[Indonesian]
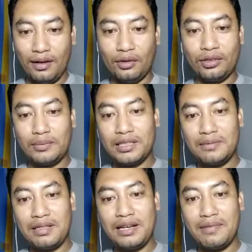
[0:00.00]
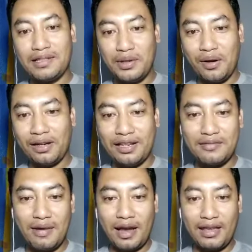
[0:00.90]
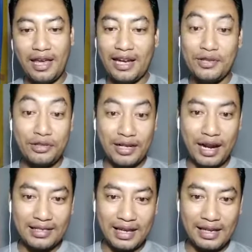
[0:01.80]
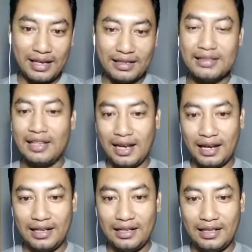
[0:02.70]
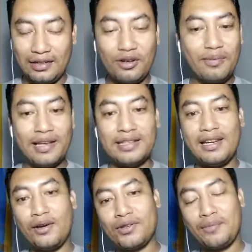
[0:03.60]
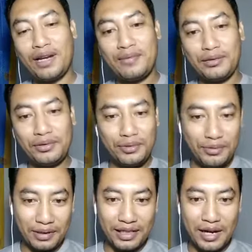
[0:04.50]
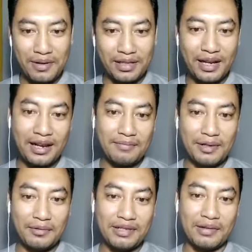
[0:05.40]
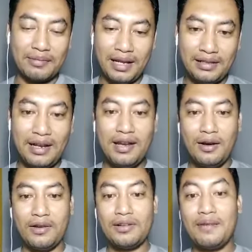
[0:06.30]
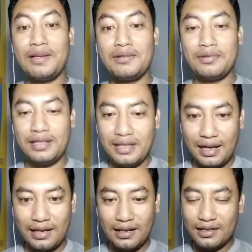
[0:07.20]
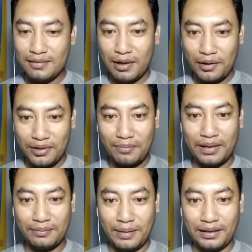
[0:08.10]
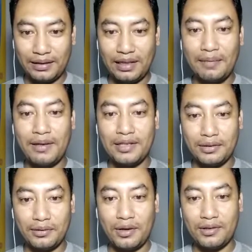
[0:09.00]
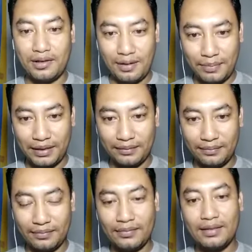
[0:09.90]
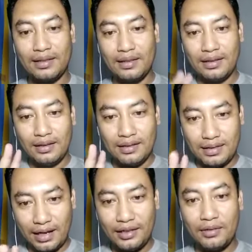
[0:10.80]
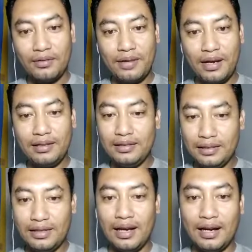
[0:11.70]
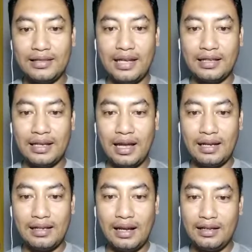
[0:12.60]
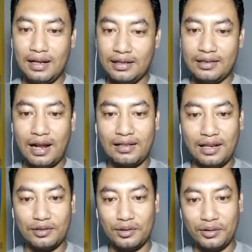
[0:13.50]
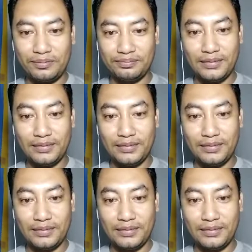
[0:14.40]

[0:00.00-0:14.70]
Untuk teman-teman yang masih online dan sebagainya ingin diskusi dengan saya, silahkan hubungi saya di 0857 2323 8299 0813 9044 8108. Stay di rumah, jaga kesehatan Anda dan istirahat yang cukup.